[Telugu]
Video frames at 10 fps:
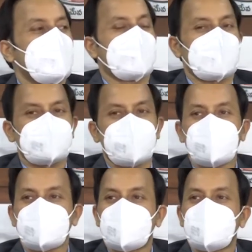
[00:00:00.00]
రాష్ట్ర
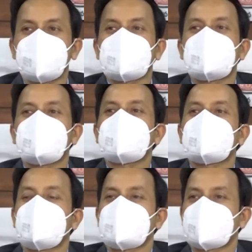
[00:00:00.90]
ప్రభుత్వం
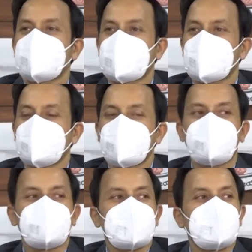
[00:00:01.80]
పెట్టినటువంటి కార్యక్రమాలు
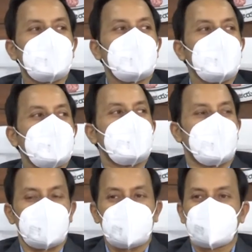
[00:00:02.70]

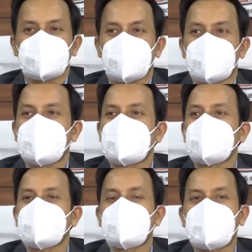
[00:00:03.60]
అమలు
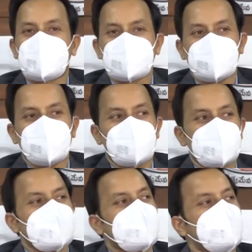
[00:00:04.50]
తీసుకురావడానికి ఒక మెకానిజం ఉంది